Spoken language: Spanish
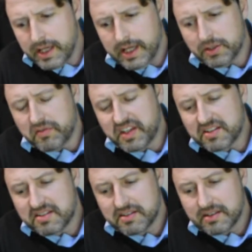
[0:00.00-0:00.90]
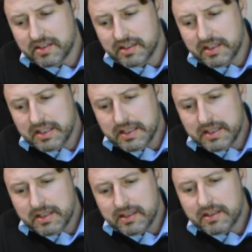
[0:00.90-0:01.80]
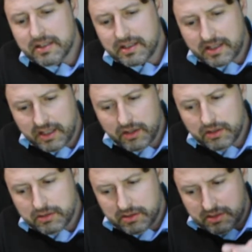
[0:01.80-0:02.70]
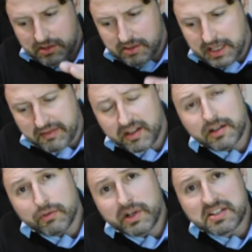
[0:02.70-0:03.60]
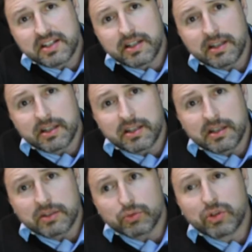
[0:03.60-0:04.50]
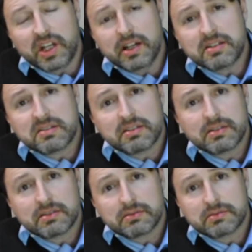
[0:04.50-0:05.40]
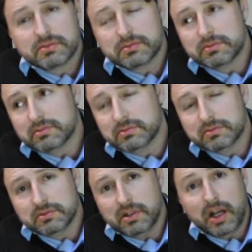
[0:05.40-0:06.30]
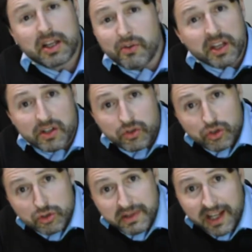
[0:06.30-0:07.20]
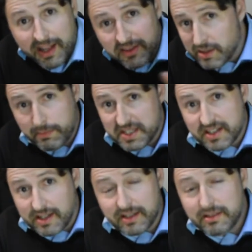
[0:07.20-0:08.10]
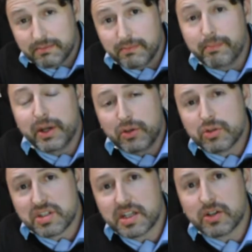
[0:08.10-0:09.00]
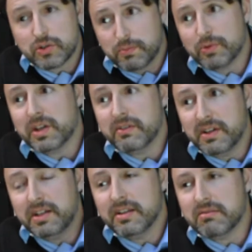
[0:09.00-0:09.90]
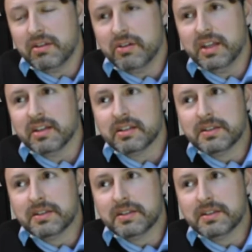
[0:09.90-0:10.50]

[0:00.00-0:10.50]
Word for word: Entonces, quiero hacer una serie de tutoriales, aunque no los vea nadie, no pasa nada, pero yo sí que los podré ver y decir, oye,